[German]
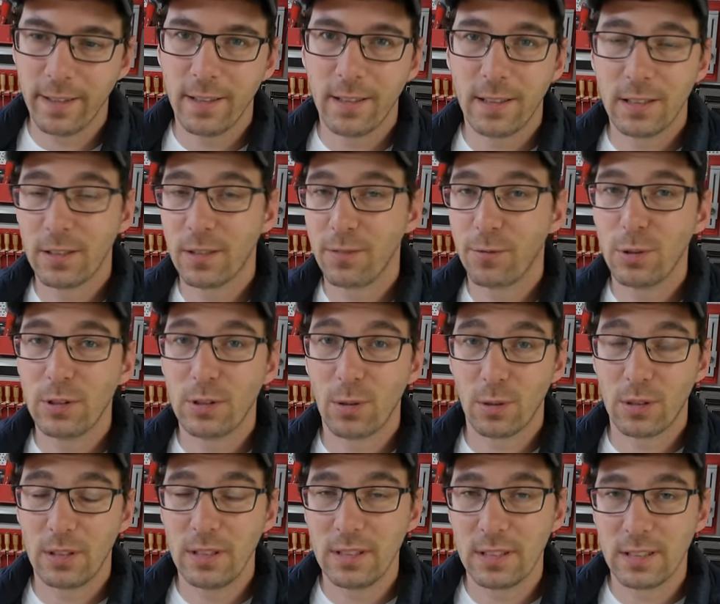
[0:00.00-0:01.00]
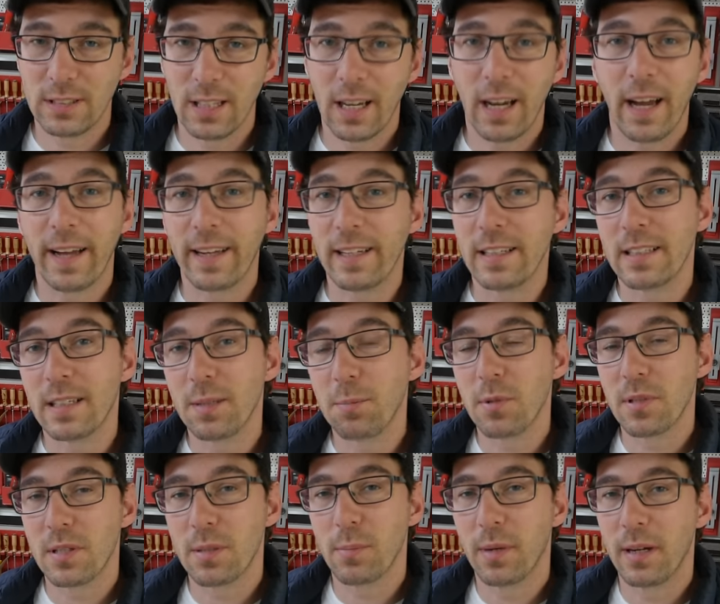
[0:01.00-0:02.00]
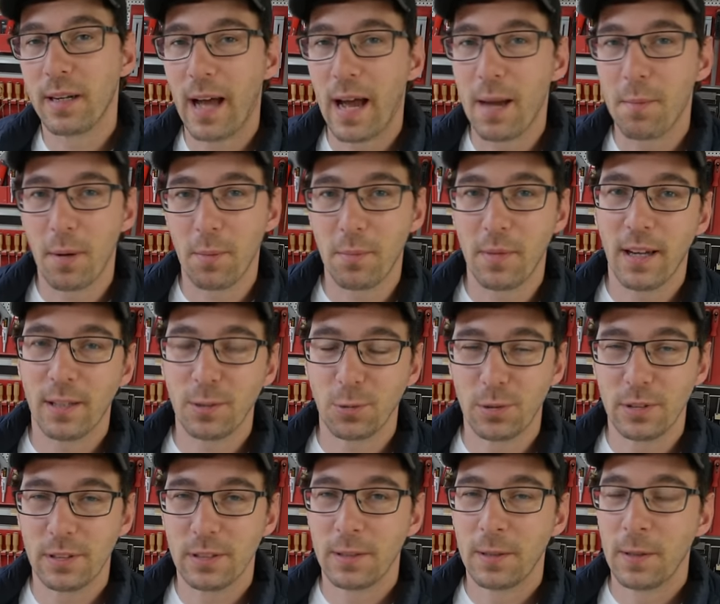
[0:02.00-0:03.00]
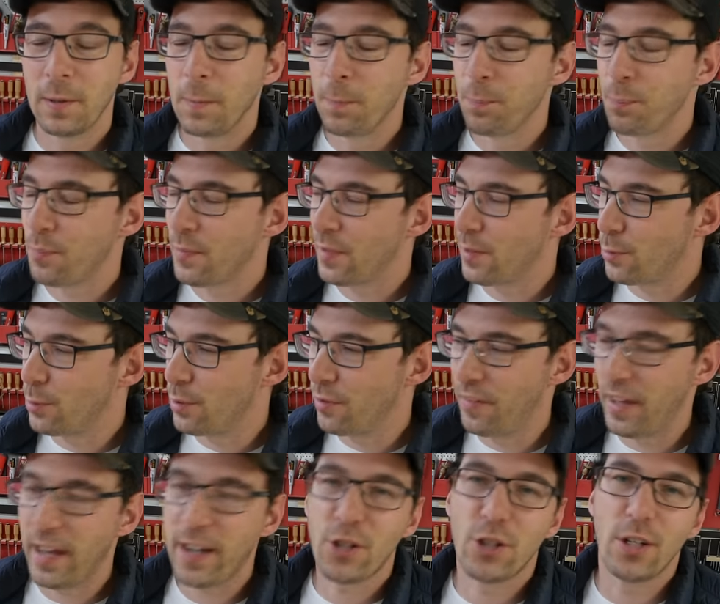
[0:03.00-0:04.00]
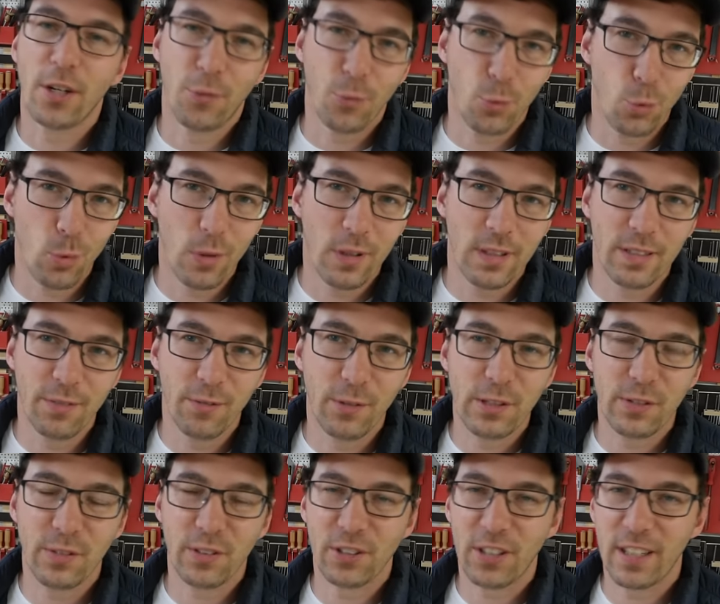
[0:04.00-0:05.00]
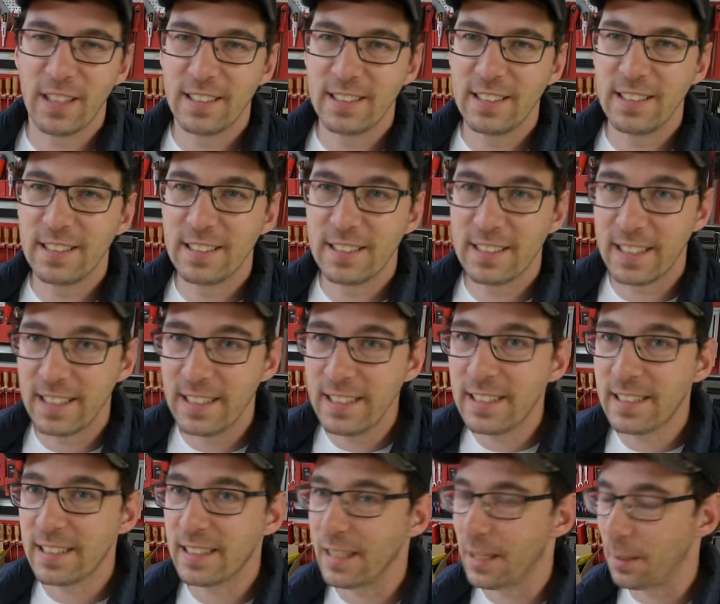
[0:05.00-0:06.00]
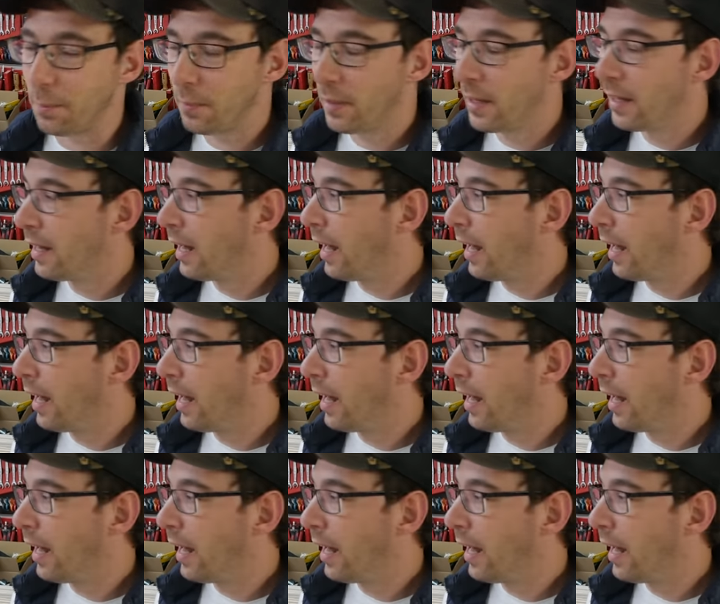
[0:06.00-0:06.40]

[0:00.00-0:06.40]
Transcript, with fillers: Ne? Deswegen wird es auch dieses Jahr, eigentlich gibt es immer einmal im Jahr so eine, so eine Werkstatttour, die wird es wahrscheinlich dieses Jahr nicht geben.